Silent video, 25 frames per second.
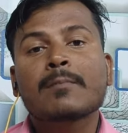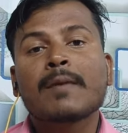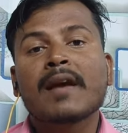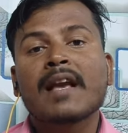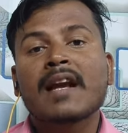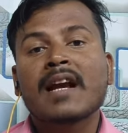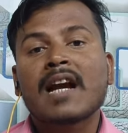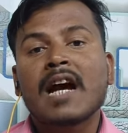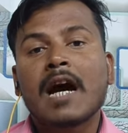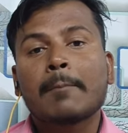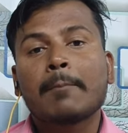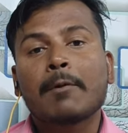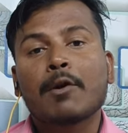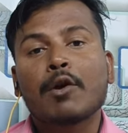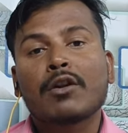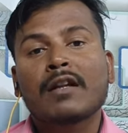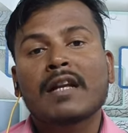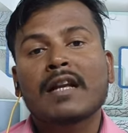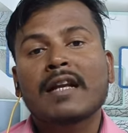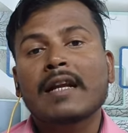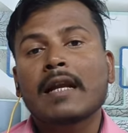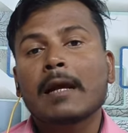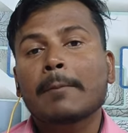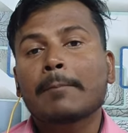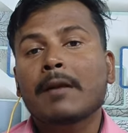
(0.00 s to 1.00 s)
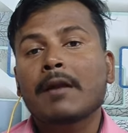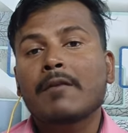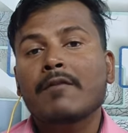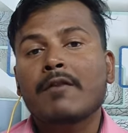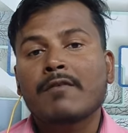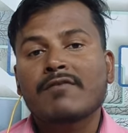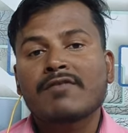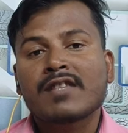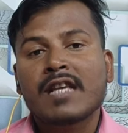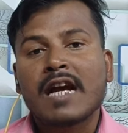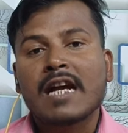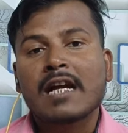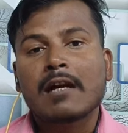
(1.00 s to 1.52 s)
बैंक ऑफ बड़ौदा ने अपने
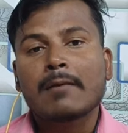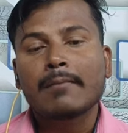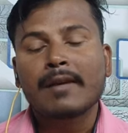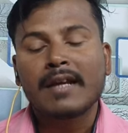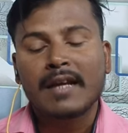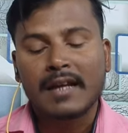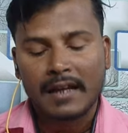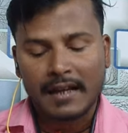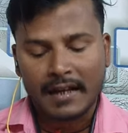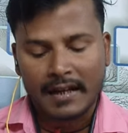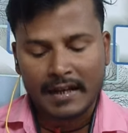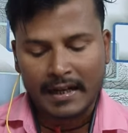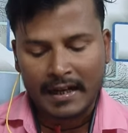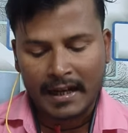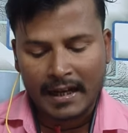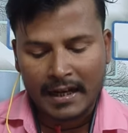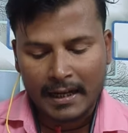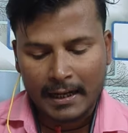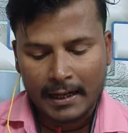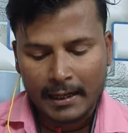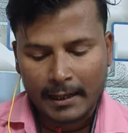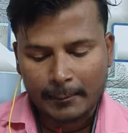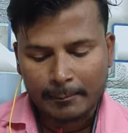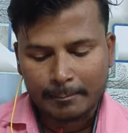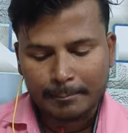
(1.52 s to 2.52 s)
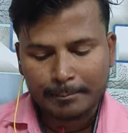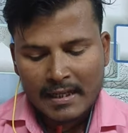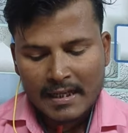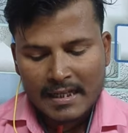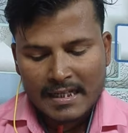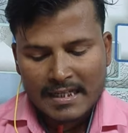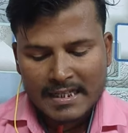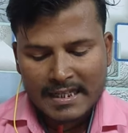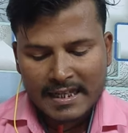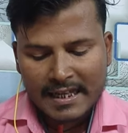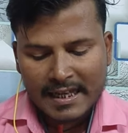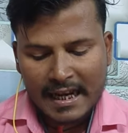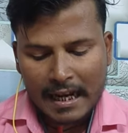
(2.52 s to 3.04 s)
वेबसाइट में नहीं लिखा है
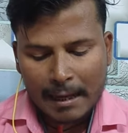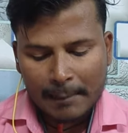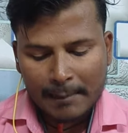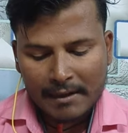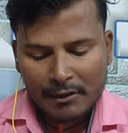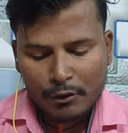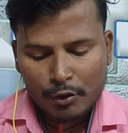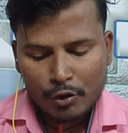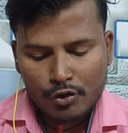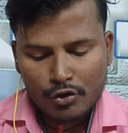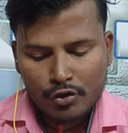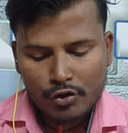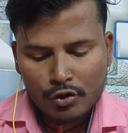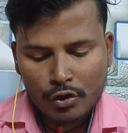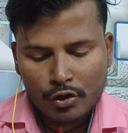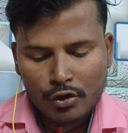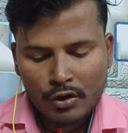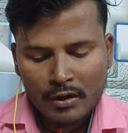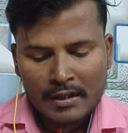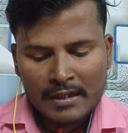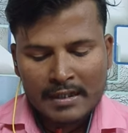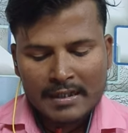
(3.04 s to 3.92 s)
इसके अलावा दोस्तों